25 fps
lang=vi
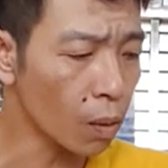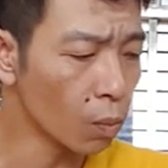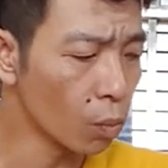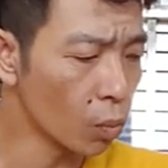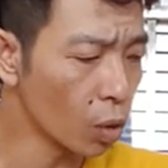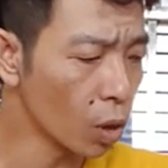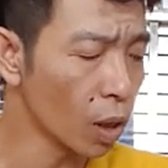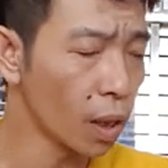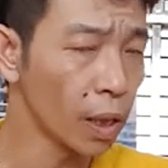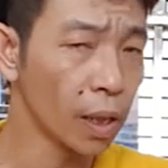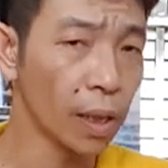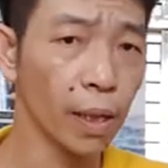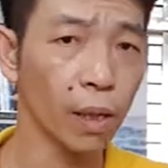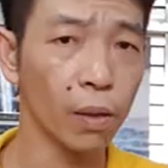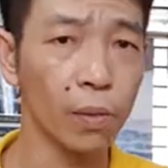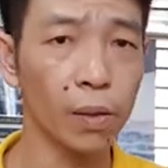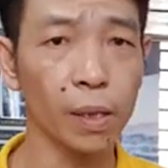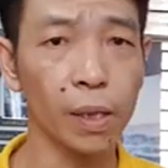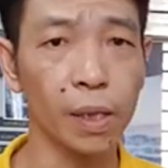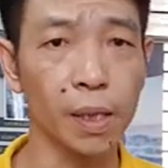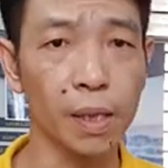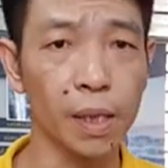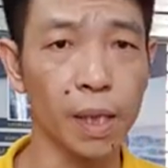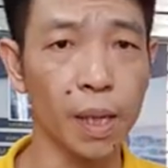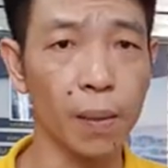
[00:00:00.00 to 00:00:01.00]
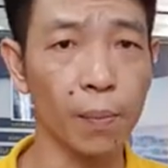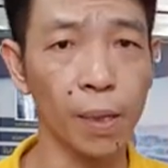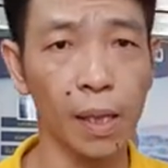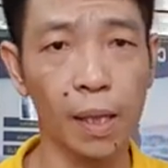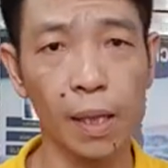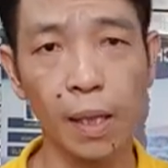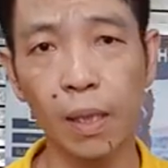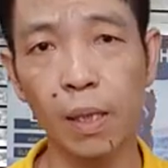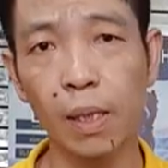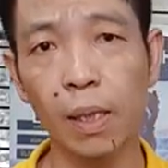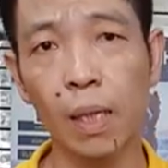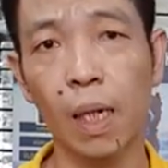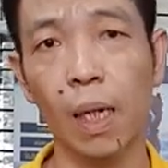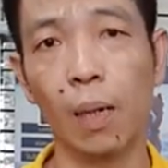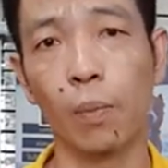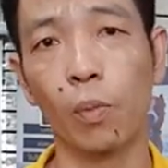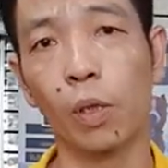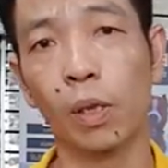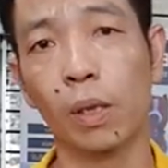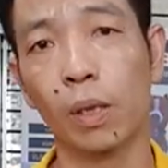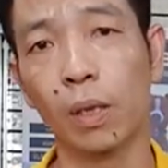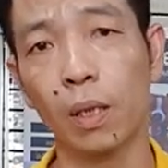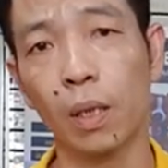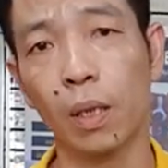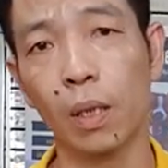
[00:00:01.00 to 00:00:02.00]
Mọi người đã có thể xem được hết tất cả
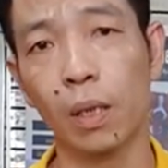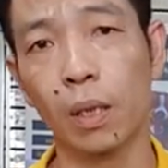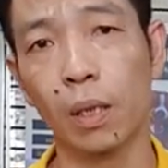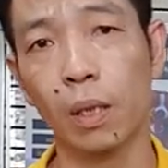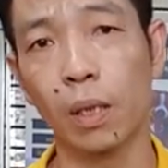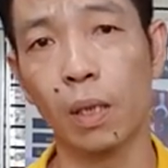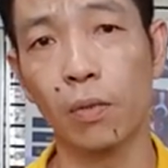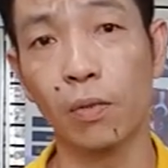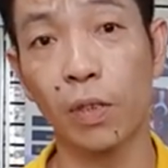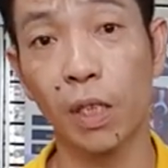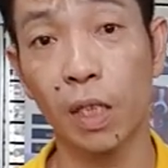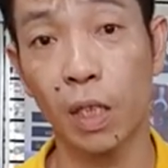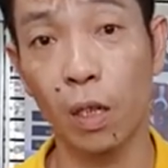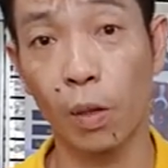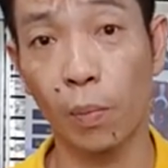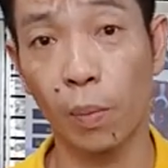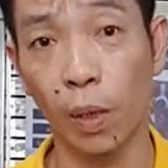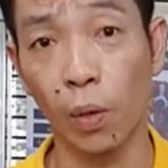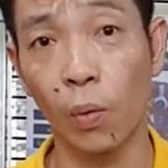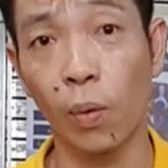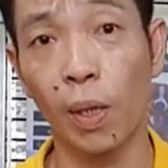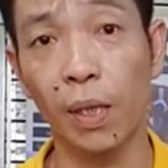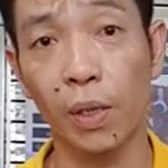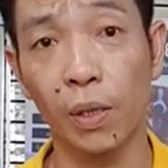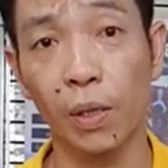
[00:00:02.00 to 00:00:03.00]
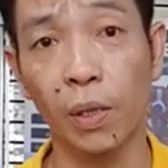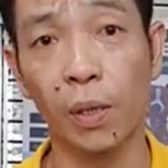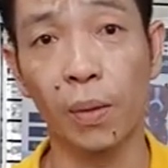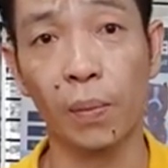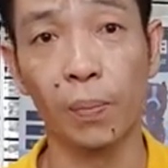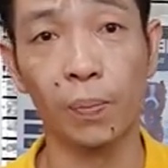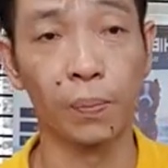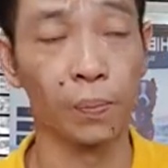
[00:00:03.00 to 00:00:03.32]
mọi thứ ở những cái video mình quay rồi.